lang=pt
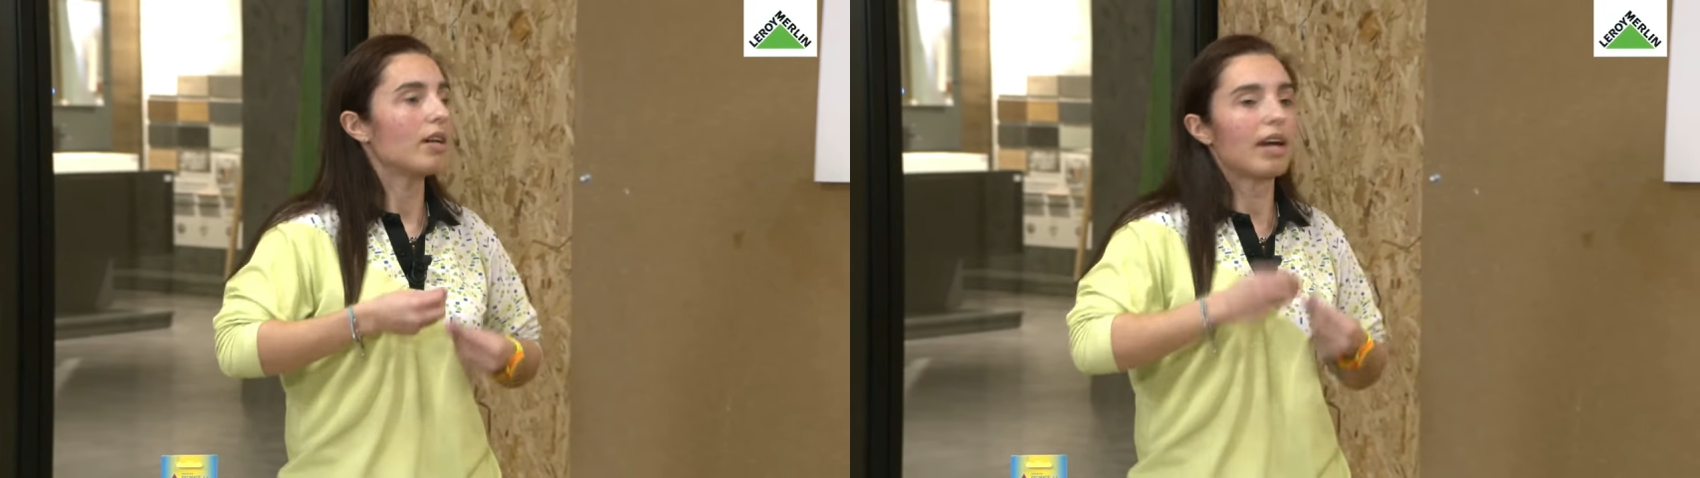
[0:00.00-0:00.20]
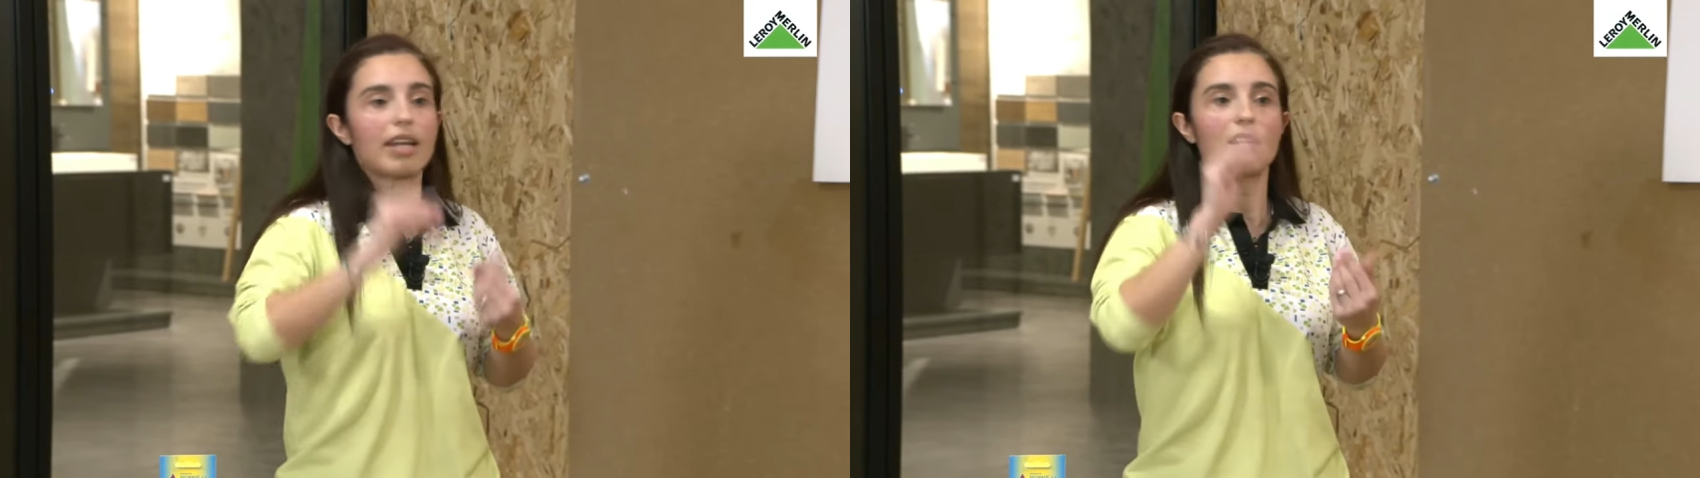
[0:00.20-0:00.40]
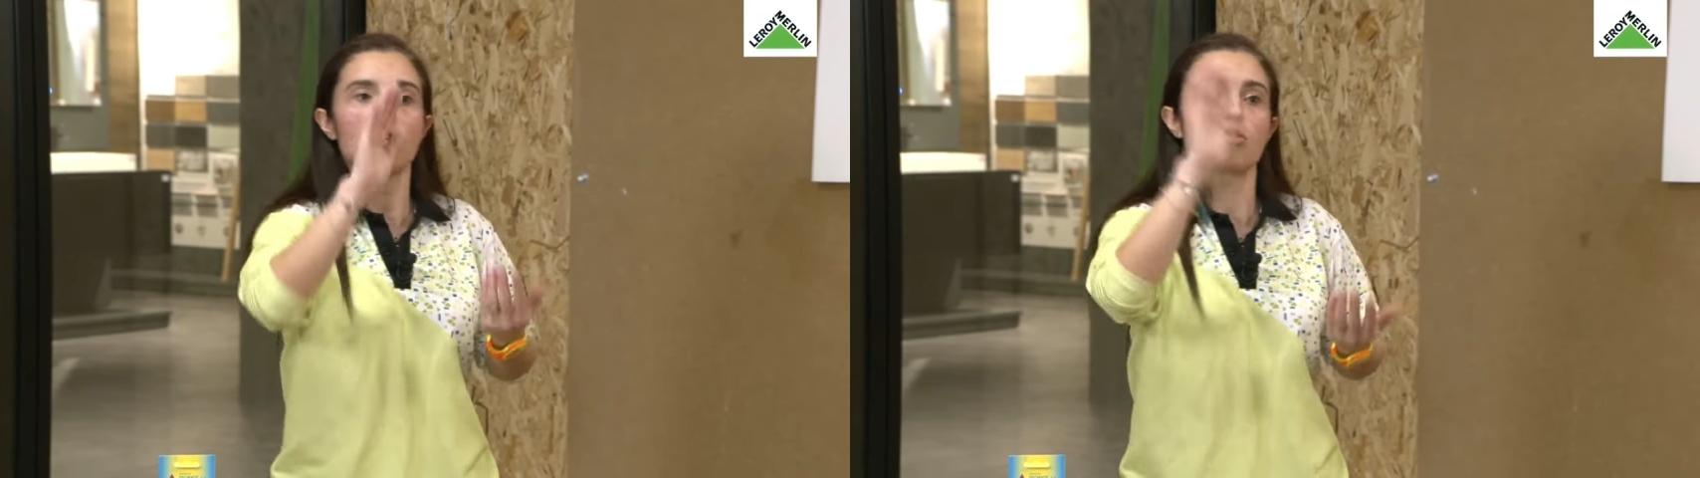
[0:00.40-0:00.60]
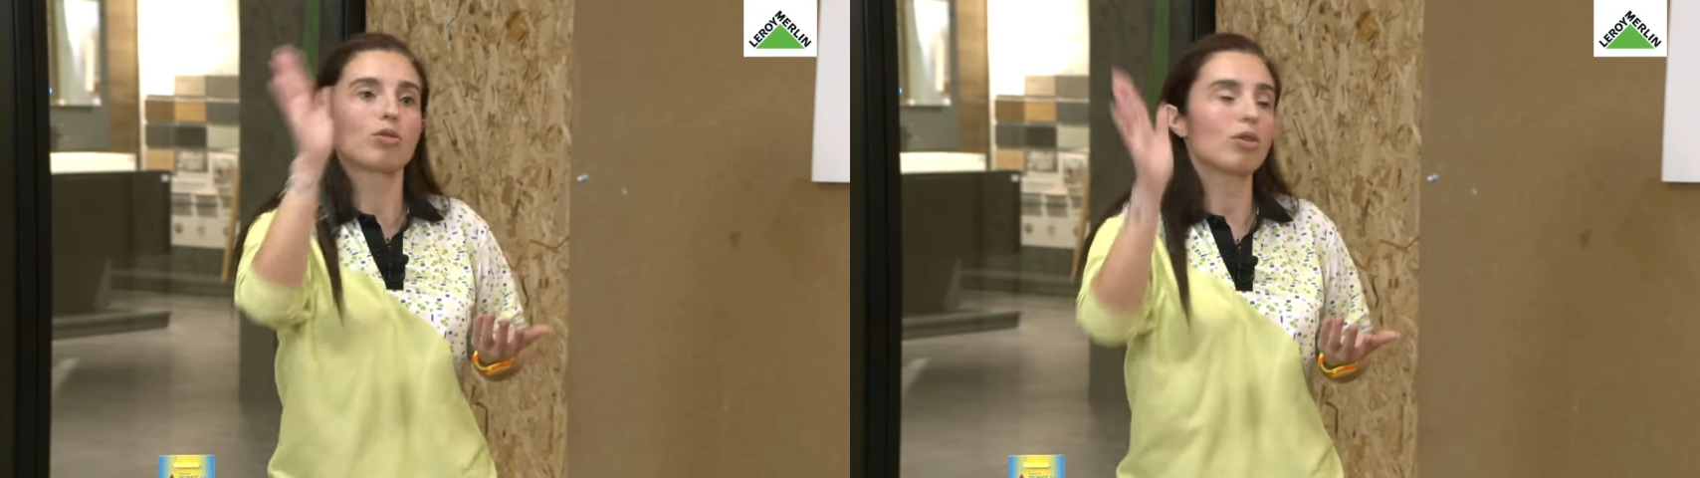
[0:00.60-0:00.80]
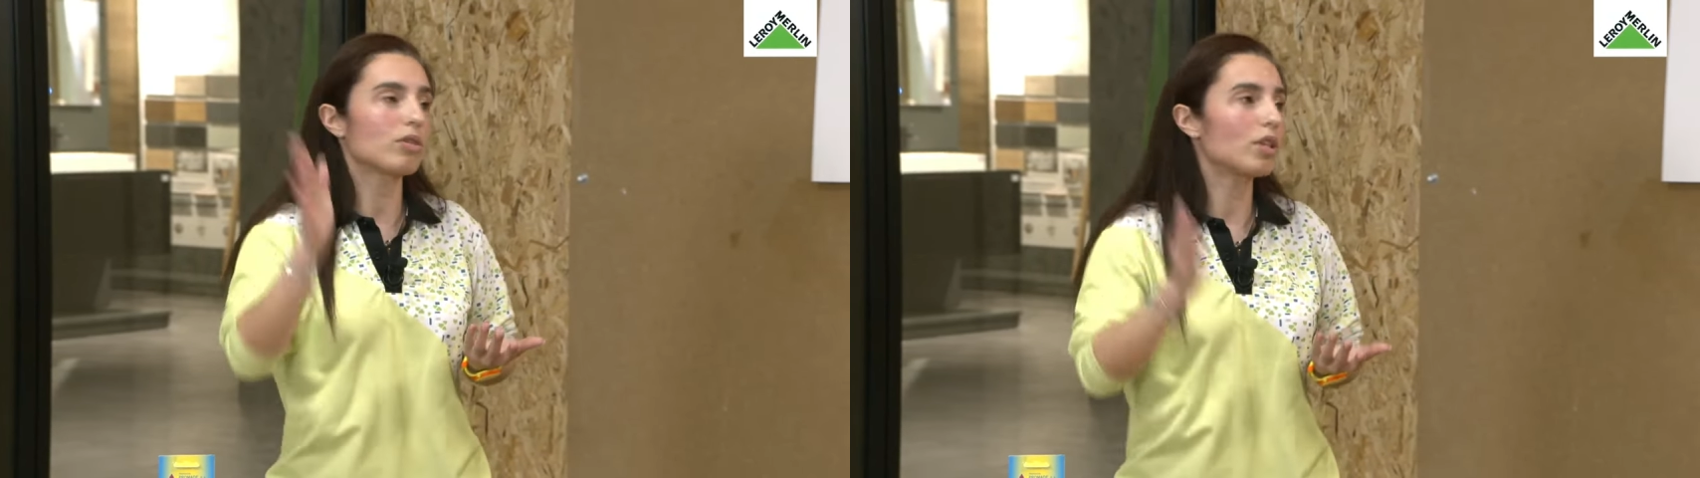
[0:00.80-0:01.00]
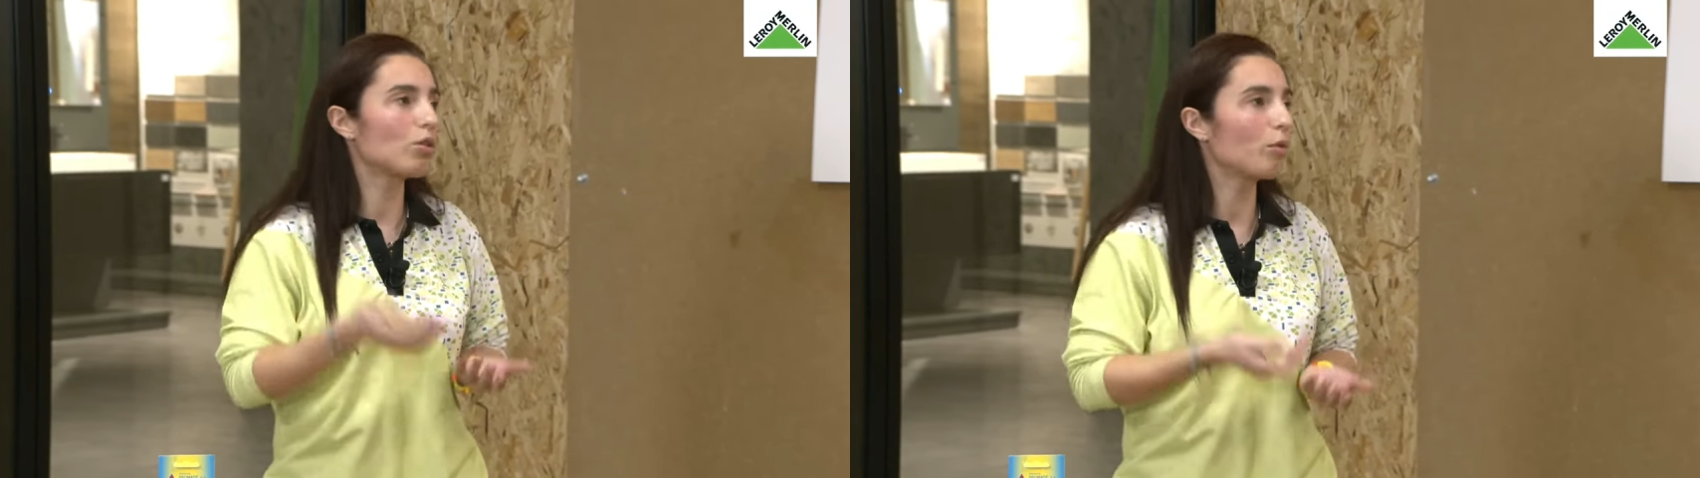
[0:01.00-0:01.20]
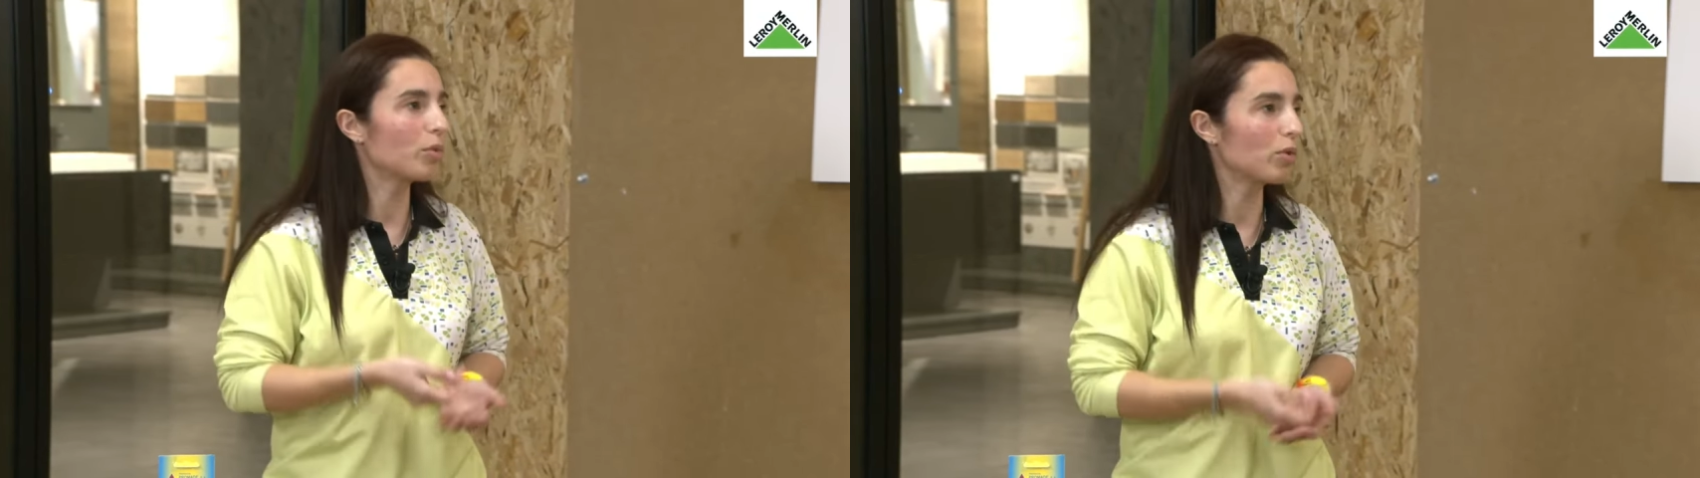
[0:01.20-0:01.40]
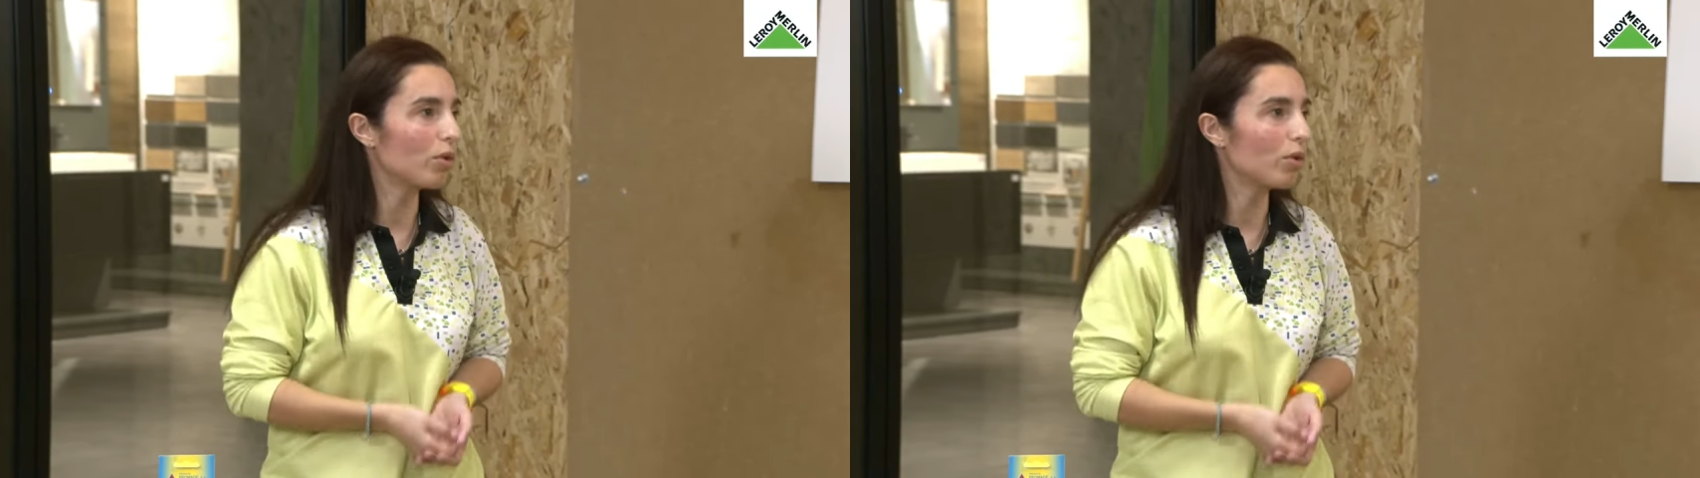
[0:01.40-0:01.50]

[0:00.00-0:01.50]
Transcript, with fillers: aquela junto aos interruptores